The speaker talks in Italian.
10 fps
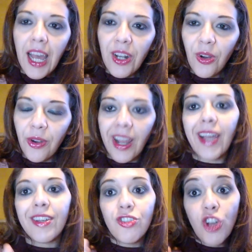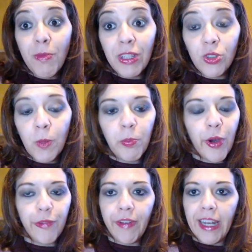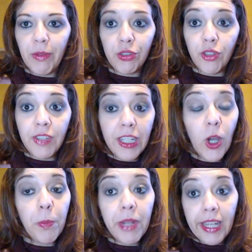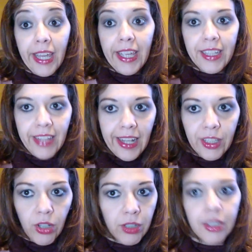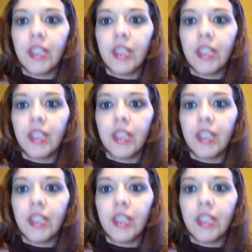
Allora, ci ho messo un po' a fare questo video perché intanto